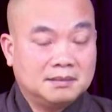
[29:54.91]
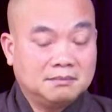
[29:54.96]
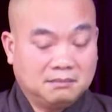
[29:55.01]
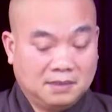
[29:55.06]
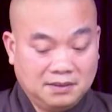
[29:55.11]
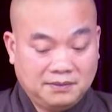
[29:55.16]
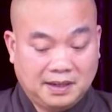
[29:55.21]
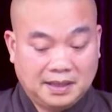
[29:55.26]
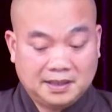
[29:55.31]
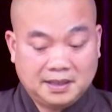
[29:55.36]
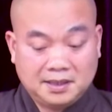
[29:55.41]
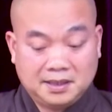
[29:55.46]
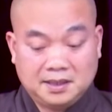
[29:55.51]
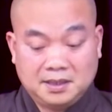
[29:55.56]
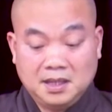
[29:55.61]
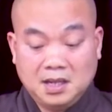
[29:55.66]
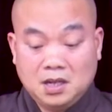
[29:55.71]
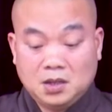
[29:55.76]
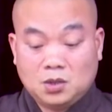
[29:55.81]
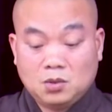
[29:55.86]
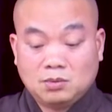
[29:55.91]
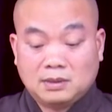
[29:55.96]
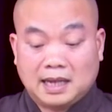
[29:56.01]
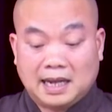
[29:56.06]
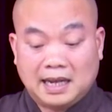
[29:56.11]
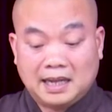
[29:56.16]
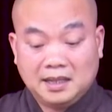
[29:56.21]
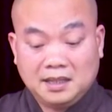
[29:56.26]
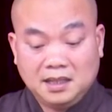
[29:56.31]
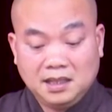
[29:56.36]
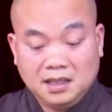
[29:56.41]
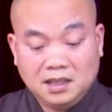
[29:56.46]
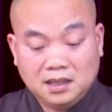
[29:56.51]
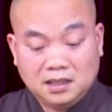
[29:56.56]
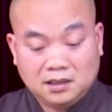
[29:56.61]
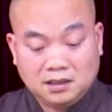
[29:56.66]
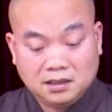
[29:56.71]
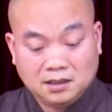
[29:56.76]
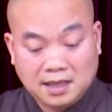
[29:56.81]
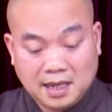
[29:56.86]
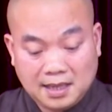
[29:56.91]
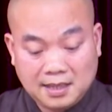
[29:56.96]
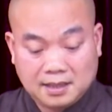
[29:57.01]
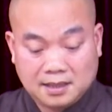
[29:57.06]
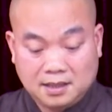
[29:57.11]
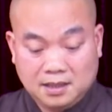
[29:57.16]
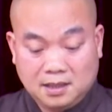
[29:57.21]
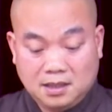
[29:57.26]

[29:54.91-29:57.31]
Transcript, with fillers: bởi vậy cho nên chúng ta hãy đi từ đây